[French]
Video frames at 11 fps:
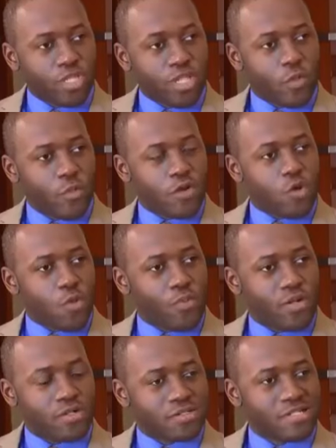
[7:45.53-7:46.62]
Comment
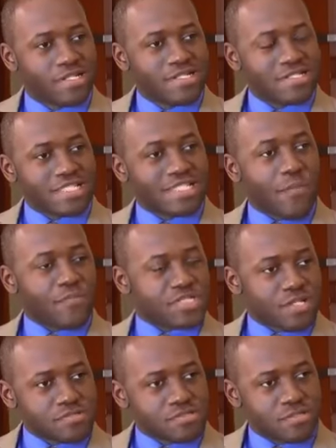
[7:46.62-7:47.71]
comprendre cette
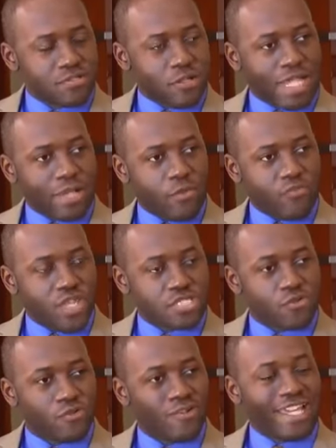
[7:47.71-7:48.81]
absence de
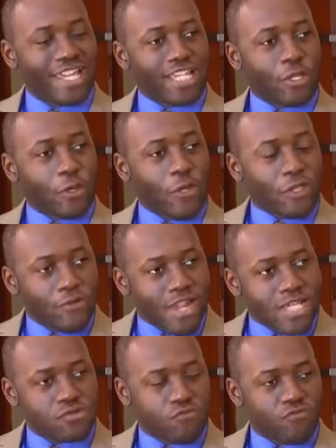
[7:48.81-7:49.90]
réglementation et de
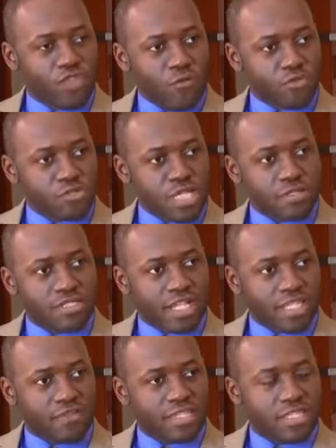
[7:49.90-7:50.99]
régulation dans votre secteur
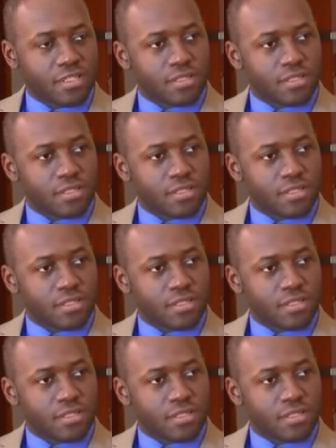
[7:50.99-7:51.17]
d'activité